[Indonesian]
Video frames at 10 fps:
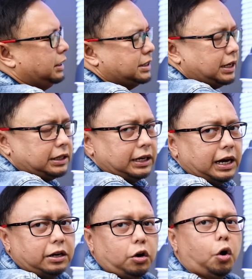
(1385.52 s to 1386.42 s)
di
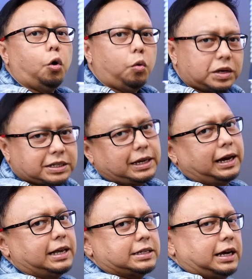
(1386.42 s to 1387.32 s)
settingan lowest ya
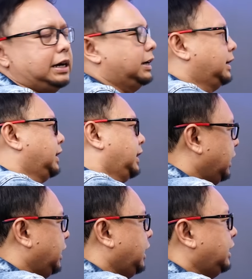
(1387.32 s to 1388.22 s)
guys ya.
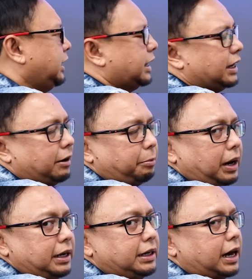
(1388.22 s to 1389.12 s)
Ini
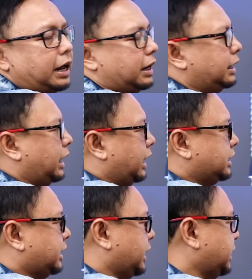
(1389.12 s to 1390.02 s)
kenapa? Ini karena
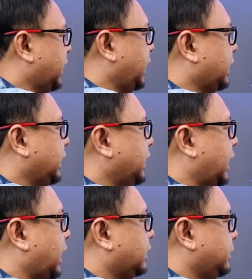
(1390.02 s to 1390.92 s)
setelah saya
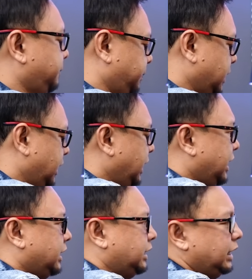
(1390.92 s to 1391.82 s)
lihat-lihat
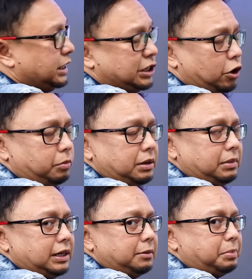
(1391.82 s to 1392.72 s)
di Xiaomi
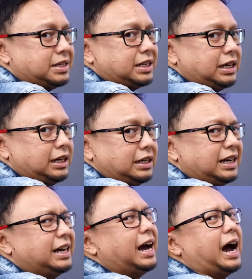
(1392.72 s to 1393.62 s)
Mini PC ini
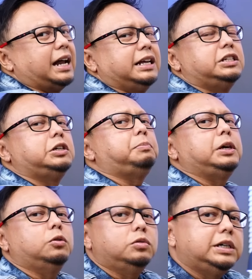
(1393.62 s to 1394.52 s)
nggak ada
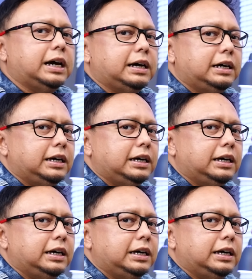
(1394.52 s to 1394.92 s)
GPU-nya.